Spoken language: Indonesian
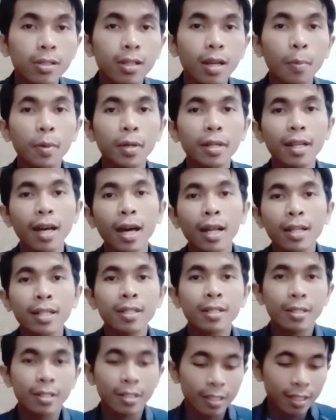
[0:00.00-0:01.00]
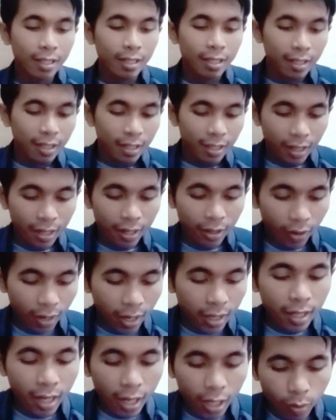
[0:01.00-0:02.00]
iya benar jadi
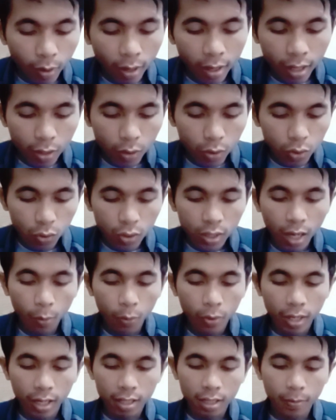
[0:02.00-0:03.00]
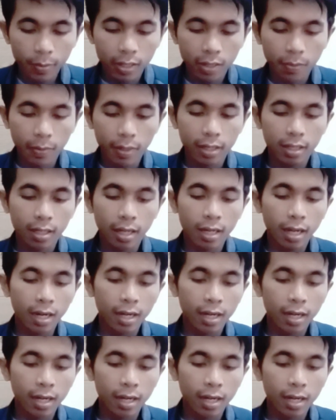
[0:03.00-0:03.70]
orangnya itu ada kutunya mungkin teman-teman jadi